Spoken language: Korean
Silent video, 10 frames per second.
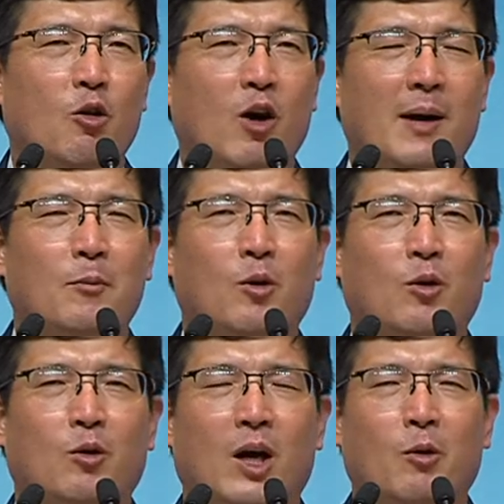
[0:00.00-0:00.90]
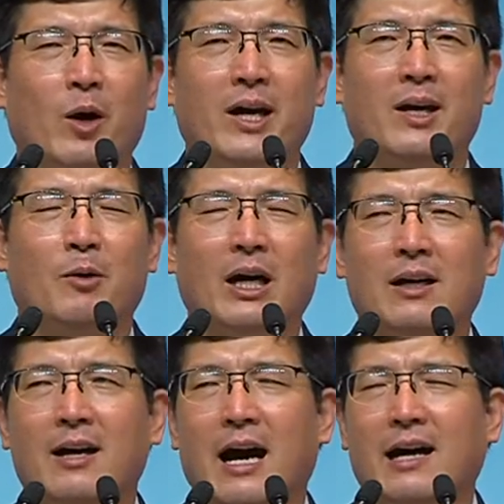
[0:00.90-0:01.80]
화목과 화해와
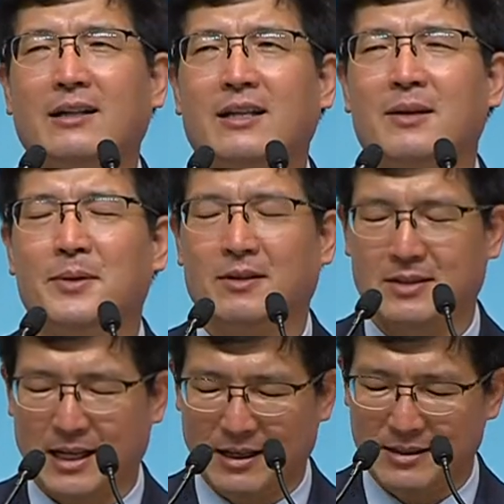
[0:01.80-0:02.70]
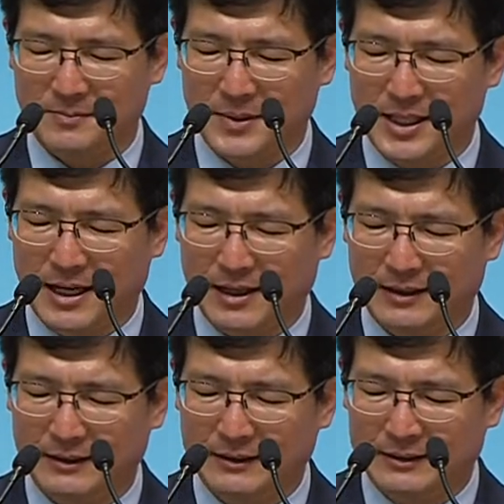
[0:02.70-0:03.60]
하나됨의 역사가 있습니다.
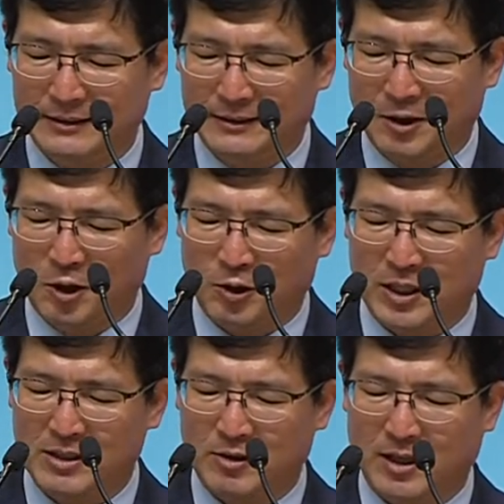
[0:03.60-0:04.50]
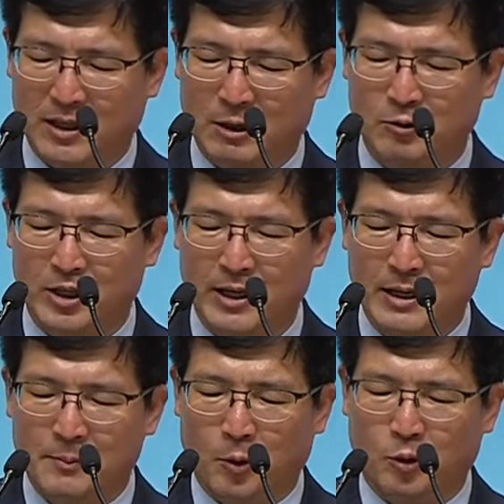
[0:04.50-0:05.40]
늘 거룩한 습관 가운데
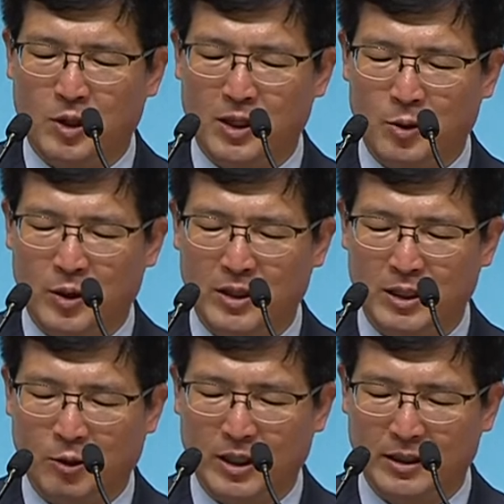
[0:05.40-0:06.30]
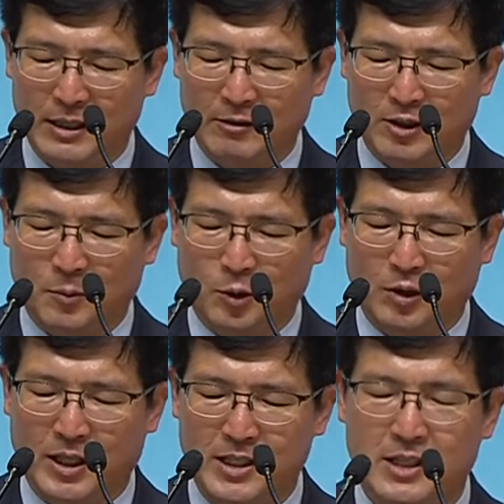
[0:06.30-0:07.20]
복된 교회를 이뤄가는 우리
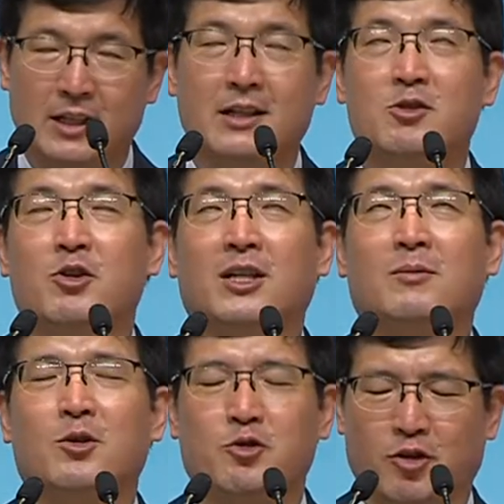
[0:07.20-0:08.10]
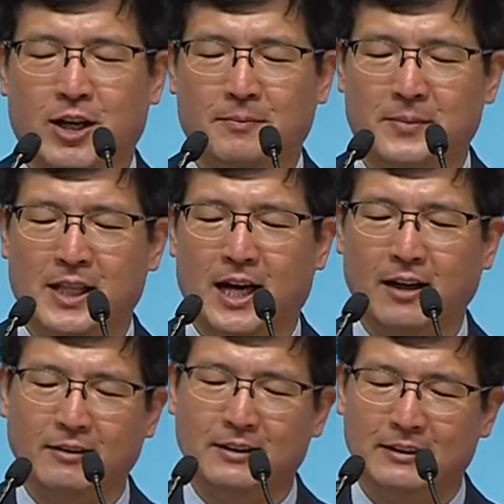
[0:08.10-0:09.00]
모두가 되시기를 주의 이름으로 축원합니다.